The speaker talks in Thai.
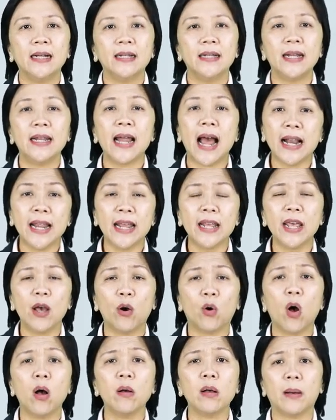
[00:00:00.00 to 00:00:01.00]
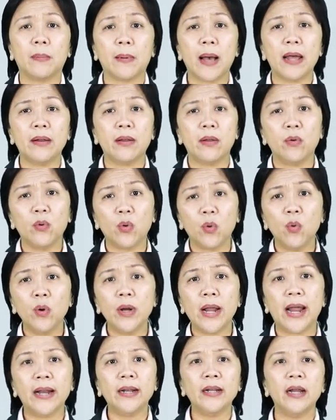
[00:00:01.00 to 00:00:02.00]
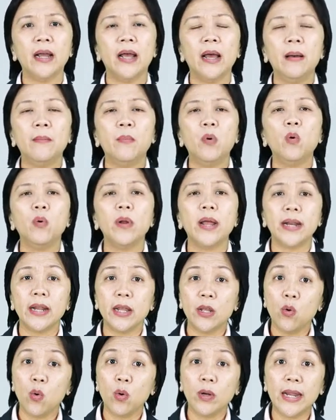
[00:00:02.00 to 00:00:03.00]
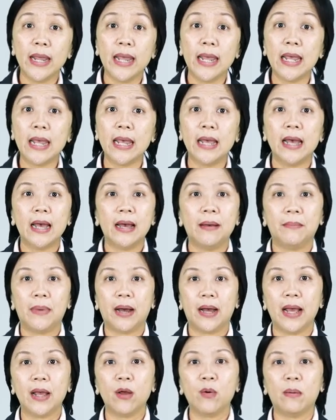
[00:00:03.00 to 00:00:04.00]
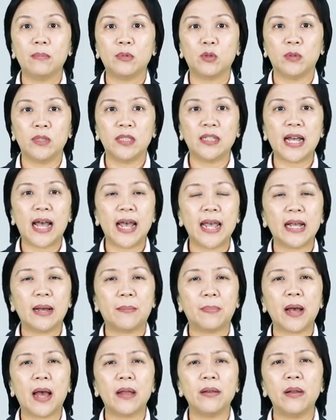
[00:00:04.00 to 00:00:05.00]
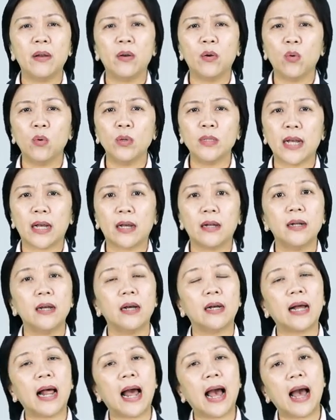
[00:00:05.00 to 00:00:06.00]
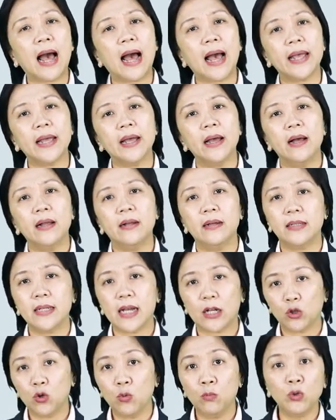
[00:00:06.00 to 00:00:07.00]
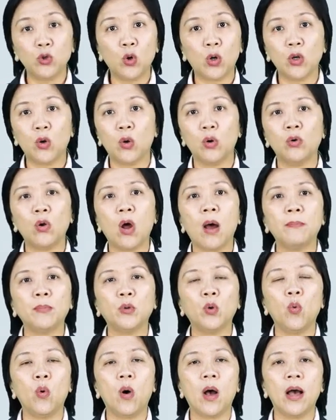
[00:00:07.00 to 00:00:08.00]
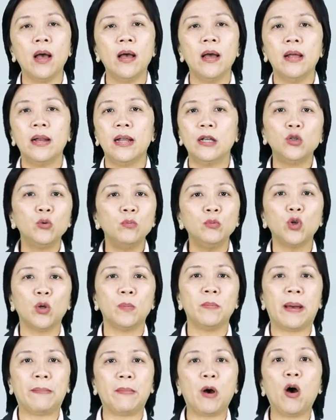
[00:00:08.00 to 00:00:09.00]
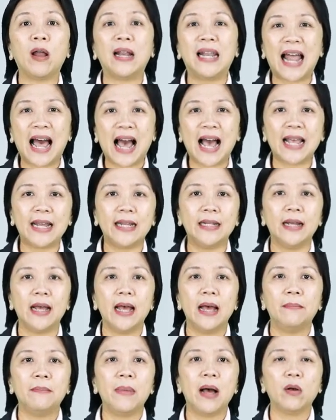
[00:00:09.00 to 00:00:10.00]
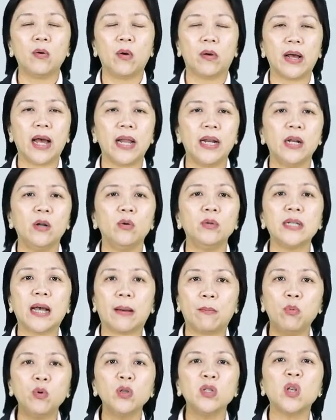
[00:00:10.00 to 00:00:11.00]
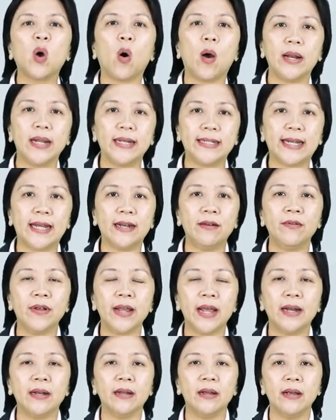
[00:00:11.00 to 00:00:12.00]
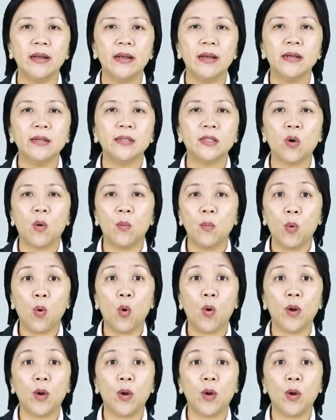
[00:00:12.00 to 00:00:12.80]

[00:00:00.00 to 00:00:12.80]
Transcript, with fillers: ในด้านที่เกี่ยวข้องกับการเรียนรู้นั้น ผู้เรียนในยุคนี้มักให้ความสนใจกับการเรียนรู้จากเครือข่าย หรือจากชุมชนคนรอบตัว และชุมชนแบบออนไลน์ มากกว่าการเรียนรู้จากผู้สอนในชั้นเรียน ส่งผ